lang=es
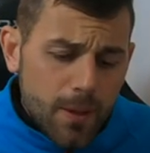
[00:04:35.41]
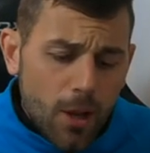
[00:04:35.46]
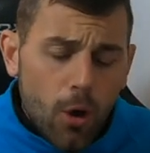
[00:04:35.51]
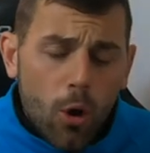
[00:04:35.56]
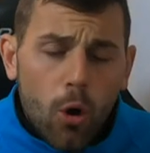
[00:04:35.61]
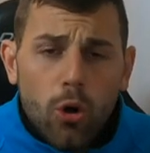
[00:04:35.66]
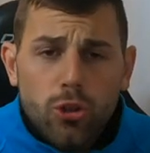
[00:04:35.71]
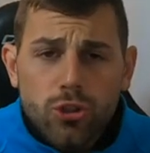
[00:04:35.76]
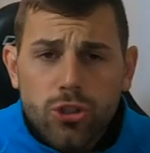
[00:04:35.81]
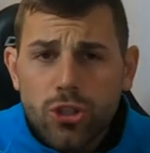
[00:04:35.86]

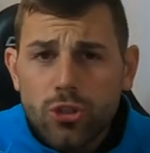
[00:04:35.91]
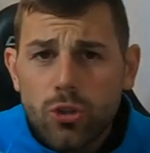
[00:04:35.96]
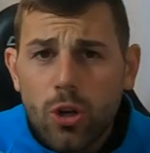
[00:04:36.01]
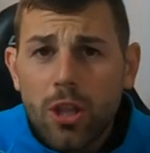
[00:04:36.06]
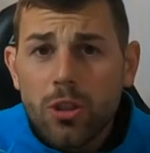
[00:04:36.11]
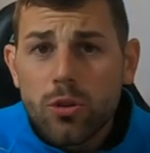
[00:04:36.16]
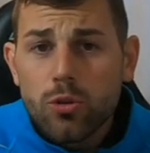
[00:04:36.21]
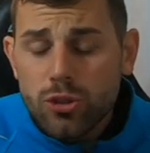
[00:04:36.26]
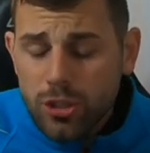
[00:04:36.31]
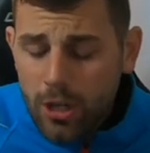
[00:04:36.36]
O si solo
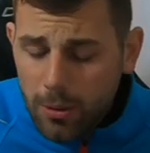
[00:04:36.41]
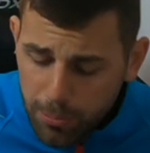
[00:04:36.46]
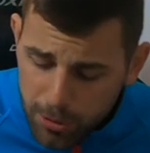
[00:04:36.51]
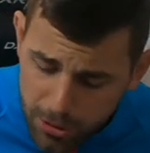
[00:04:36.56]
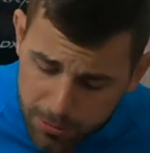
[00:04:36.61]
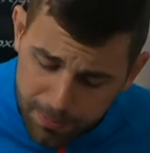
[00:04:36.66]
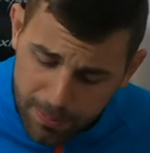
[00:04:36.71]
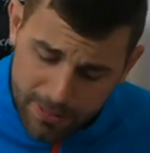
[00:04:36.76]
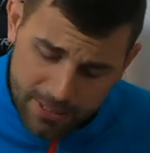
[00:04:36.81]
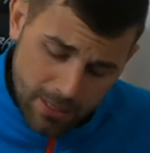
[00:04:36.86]
hay ducha,
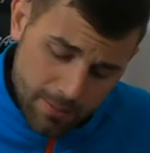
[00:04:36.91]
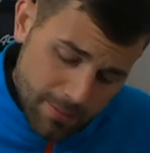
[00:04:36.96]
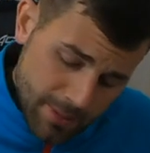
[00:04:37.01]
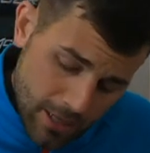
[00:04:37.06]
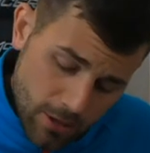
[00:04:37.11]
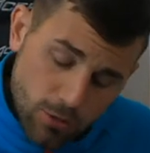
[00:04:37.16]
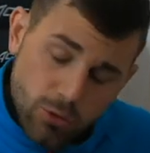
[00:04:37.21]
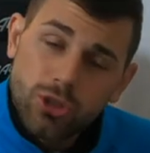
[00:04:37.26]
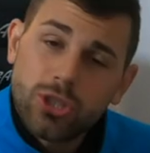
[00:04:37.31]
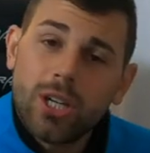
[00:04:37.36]
pues pasarme
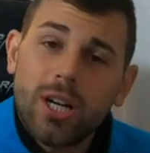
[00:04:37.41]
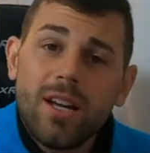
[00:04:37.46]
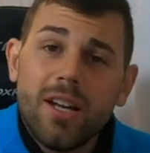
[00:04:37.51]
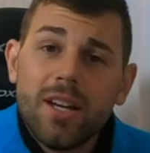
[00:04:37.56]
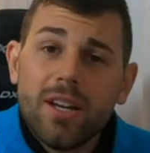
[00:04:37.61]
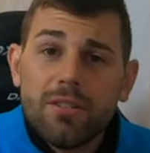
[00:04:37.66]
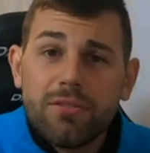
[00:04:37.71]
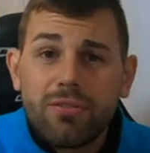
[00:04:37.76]
la ducha